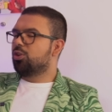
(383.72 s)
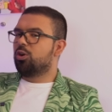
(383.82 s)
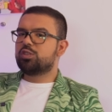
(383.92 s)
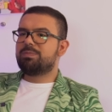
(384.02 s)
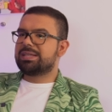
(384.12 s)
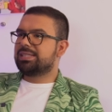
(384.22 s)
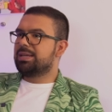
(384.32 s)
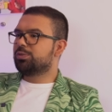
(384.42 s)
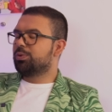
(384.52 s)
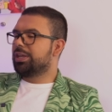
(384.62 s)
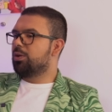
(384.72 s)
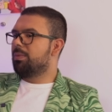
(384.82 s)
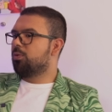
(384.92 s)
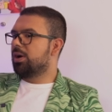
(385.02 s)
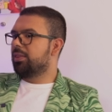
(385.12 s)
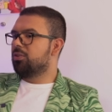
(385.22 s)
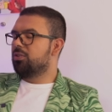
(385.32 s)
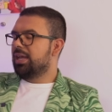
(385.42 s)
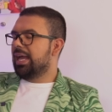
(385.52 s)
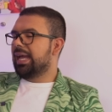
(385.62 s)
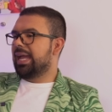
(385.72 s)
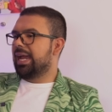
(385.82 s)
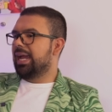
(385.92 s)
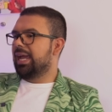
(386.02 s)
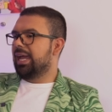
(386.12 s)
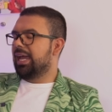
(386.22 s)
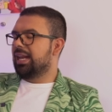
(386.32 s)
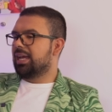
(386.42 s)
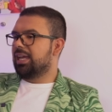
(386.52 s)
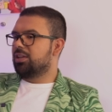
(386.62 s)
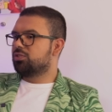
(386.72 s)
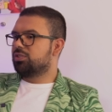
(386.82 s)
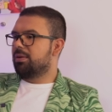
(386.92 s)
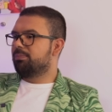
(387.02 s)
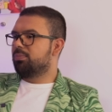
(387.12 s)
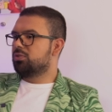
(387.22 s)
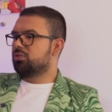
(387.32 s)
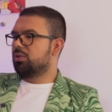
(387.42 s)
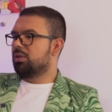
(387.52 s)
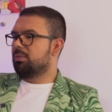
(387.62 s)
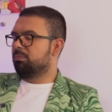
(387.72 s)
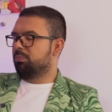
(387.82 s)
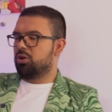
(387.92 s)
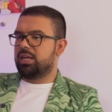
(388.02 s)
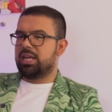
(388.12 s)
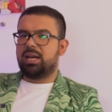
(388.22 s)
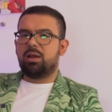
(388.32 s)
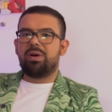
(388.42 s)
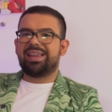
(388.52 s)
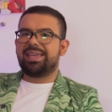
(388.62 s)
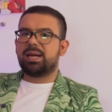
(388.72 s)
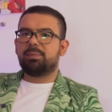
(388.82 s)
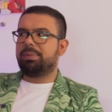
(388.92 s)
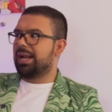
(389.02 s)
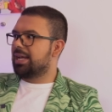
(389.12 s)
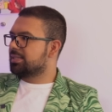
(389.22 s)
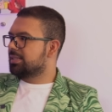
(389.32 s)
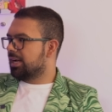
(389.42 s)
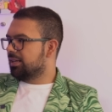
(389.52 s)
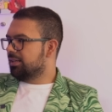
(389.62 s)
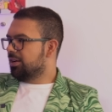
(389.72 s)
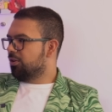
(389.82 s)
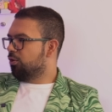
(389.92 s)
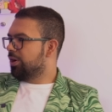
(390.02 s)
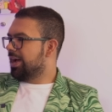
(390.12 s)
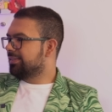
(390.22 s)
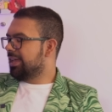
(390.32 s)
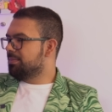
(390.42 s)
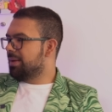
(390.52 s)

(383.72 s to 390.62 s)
todos los masivos, porque yo me acuerdo que en aquellos tiempos ponían en cualquier plaza Orata y